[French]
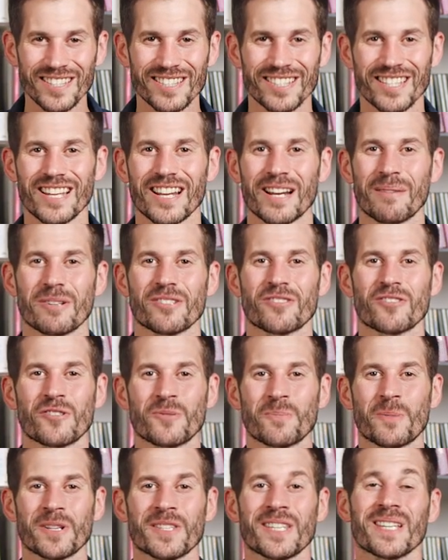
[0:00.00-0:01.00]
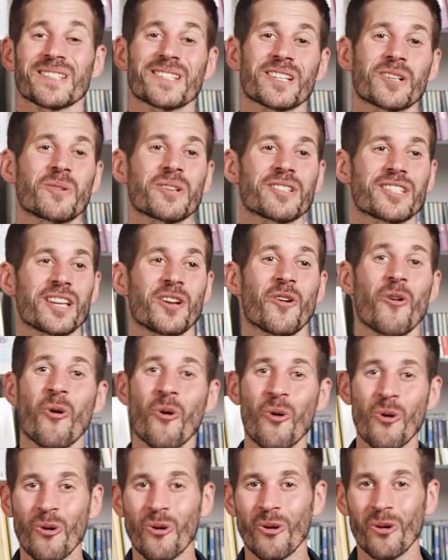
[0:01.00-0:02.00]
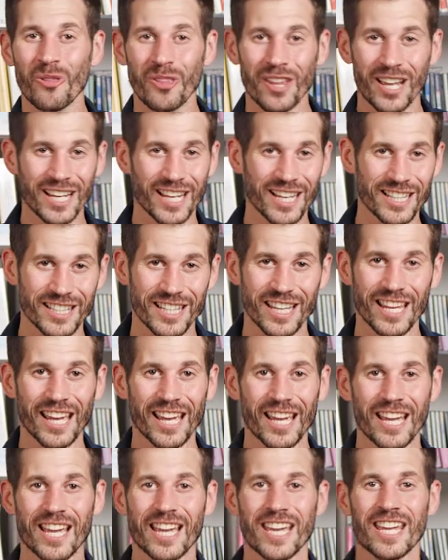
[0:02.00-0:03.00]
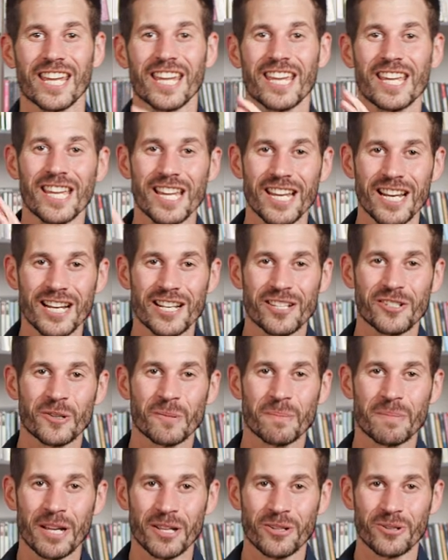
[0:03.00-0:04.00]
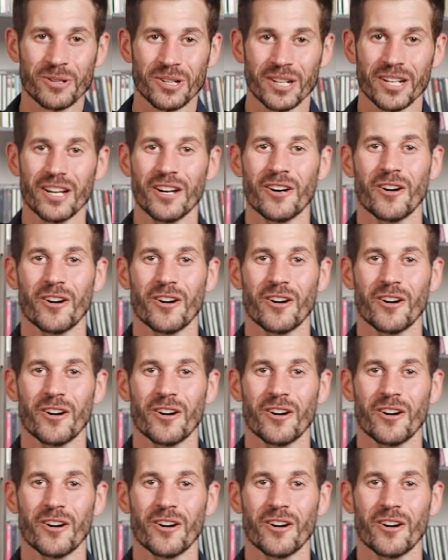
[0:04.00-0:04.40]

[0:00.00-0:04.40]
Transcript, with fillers: c'est-à-dire la masse de supporters c'est quoi C'est on a gagné, ils ont perdu.